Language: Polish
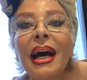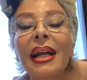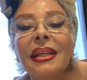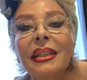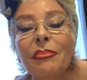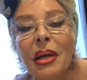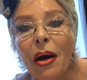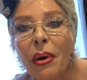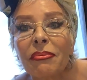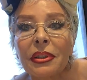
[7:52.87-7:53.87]
Ale nie
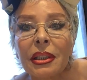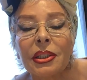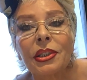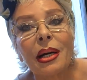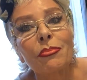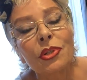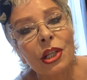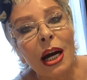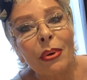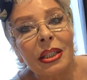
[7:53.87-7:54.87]
miała wyjścia,
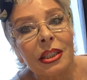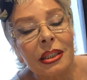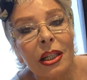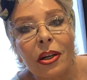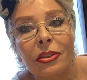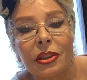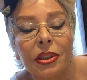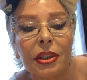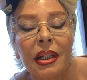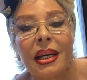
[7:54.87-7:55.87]
musiała się
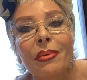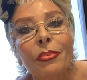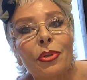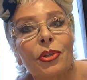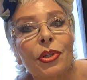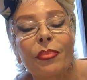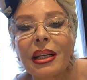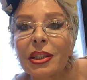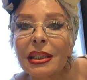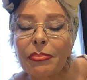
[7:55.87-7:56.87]
zgodzić, bo
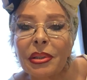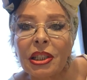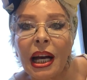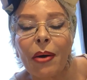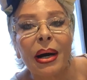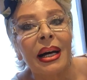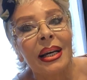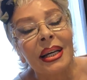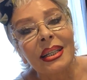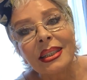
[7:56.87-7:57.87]
zima się zbliżała
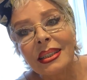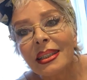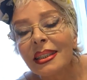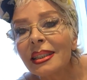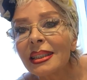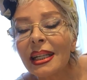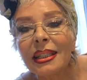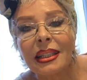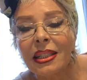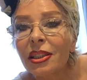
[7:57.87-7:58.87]
i nigdzie
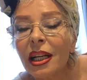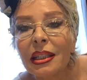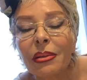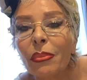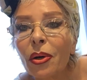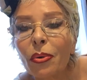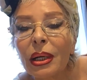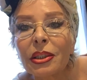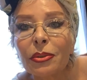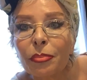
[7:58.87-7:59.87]
calineczka nie
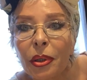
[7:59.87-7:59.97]
mogła się